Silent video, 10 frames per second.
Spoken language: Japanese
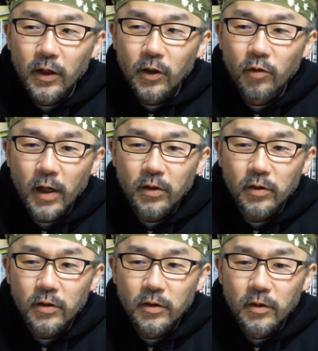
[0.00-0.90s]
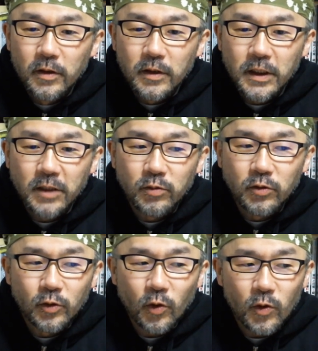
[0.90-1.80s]
うまく自分
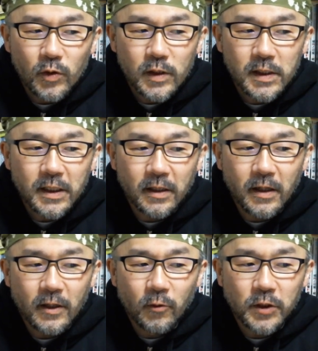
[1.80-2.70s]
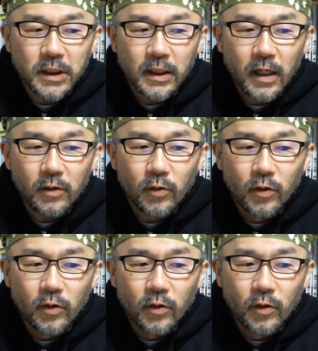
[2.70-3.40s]
と付き合っていてほしいかなと